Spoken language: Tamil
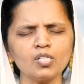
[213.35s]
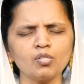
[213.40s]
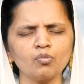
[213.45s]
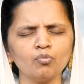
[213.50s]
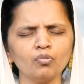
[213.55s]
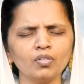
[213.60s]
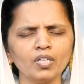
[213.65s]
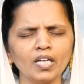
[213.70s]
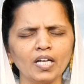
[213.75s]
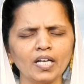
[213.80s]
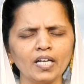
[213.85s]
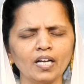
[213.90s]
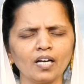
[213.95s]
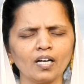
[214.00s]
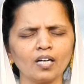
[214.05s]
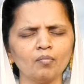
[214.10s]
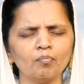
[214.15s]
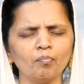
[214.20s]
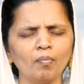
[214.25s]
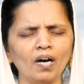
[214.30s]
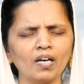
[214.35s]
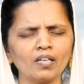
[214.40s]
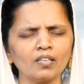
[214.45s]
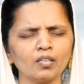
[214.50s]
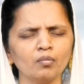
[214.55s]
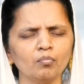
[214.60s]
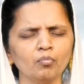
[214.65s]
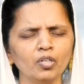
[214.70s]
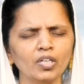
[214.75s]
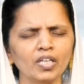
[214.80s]
சூழ்நிலை நாங்கள்
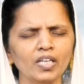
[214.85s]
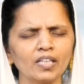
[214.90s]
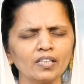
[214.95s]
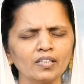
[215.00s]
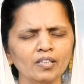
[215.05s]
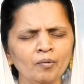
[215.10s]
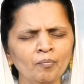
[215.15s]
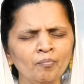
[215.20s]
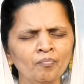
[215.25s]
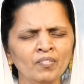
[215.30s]
பார்க்க முடிகிறது